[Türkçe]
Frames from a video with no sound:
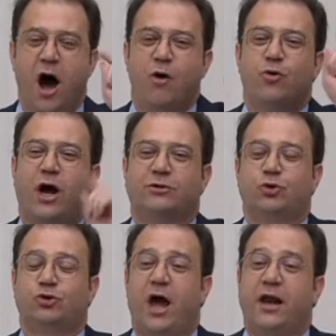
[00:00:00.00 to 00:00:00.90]
Avukat
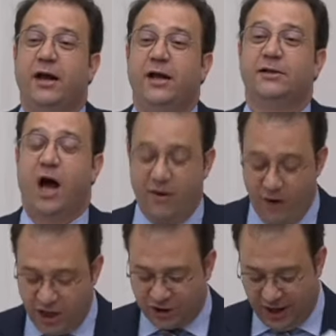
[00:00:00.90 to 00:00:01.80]
tutar,
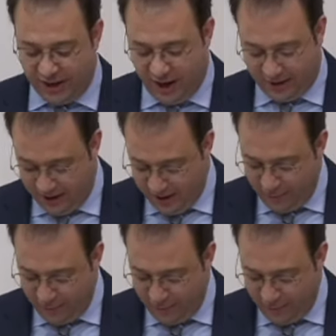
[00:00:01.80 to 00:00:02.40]
dava açarlar.